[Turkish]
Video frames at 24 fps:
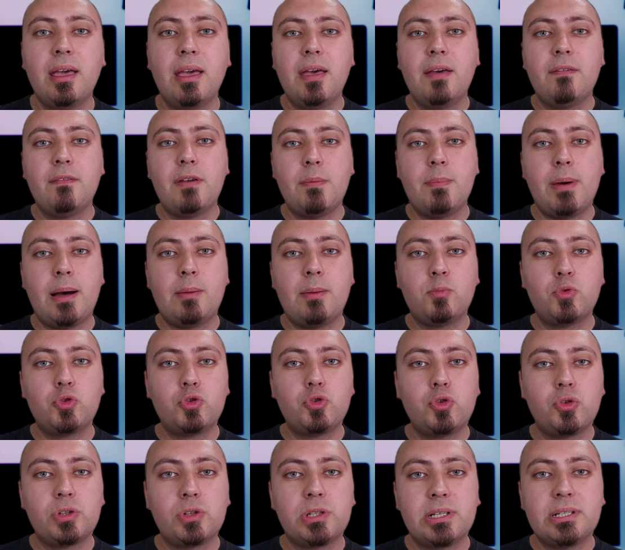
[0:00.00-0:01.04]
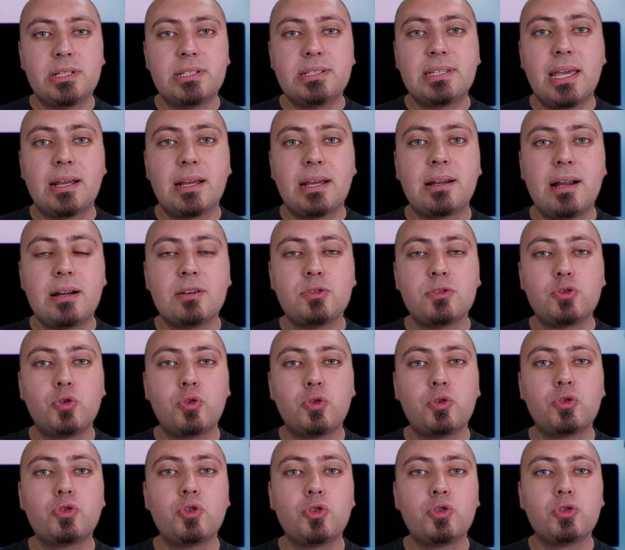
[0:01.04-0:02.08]
ve ben bu soruları tekrar
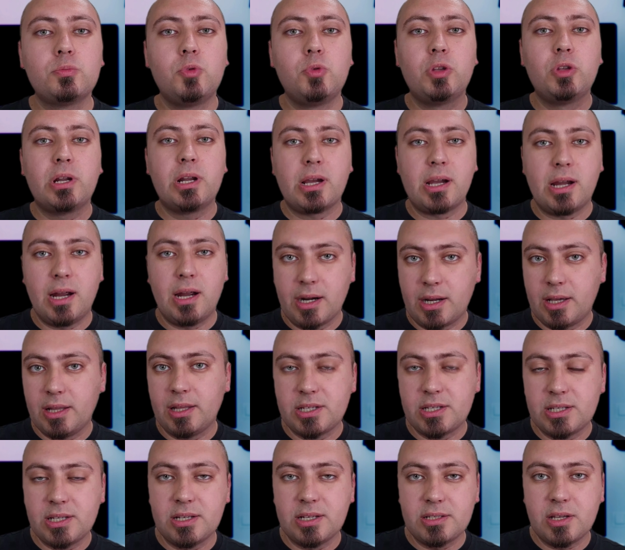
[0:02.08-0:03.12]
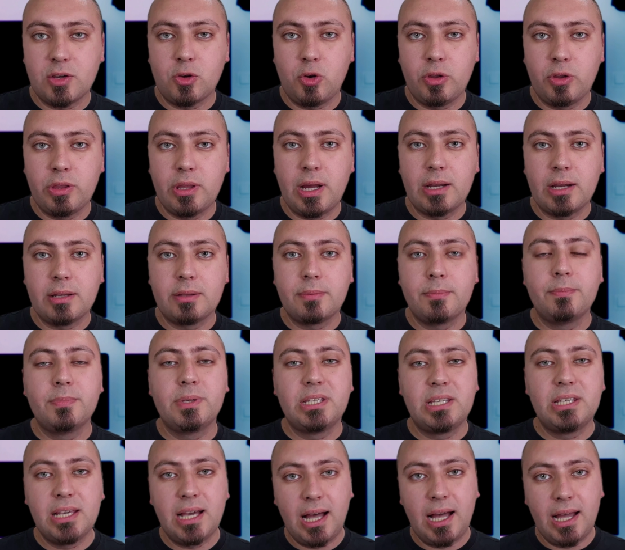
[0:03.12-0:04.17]
soru çözümü olarak arkadaşlarınıza gönderdim.
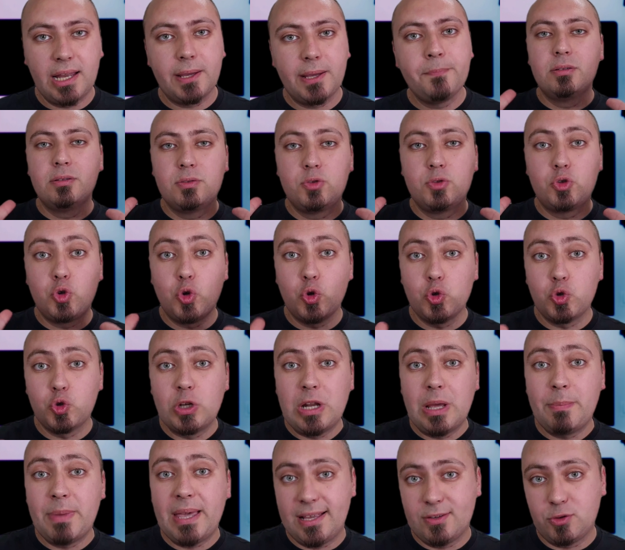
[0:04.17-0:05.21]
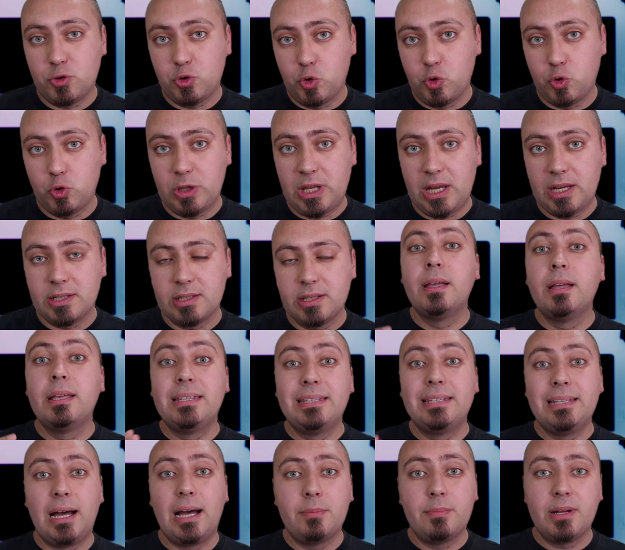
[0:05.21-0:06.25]
Yani çözülemeyen sorular.
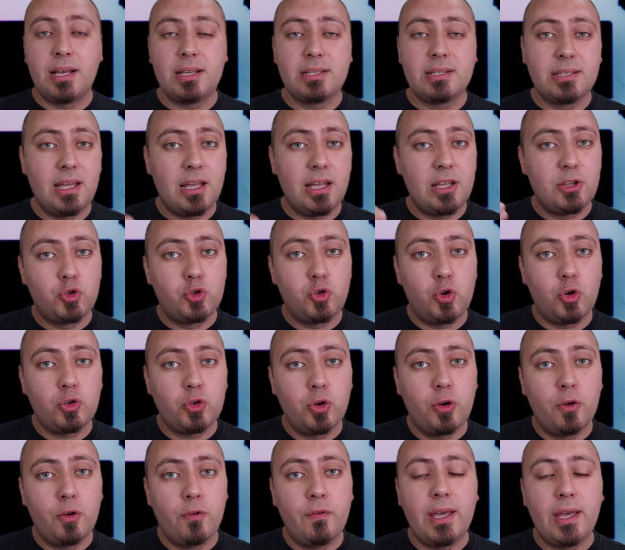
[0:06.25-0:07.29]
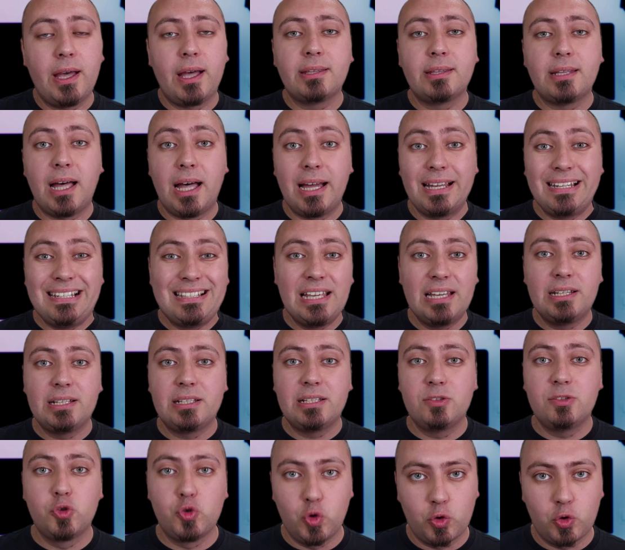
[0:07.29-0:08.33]
Yani biraz daha zor veya daha
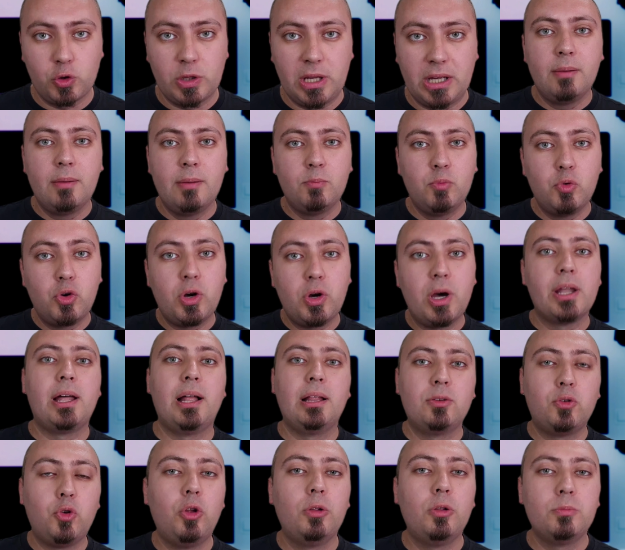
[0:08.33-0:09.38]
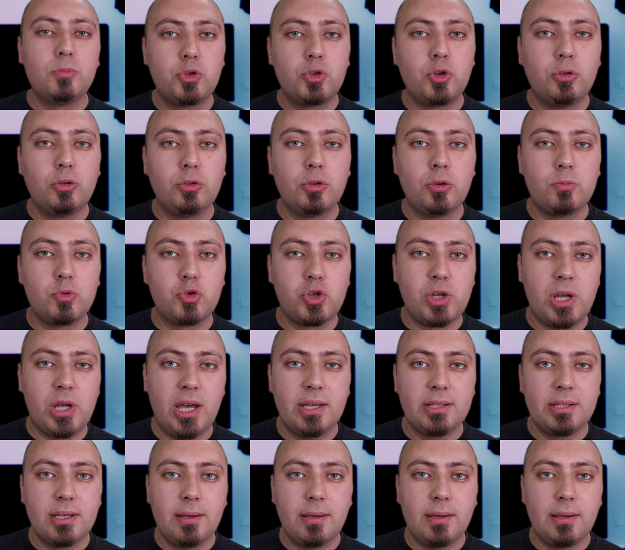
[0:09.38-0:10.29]
nitelikli sorular bu kanalda olmuş oluyor bu sayede.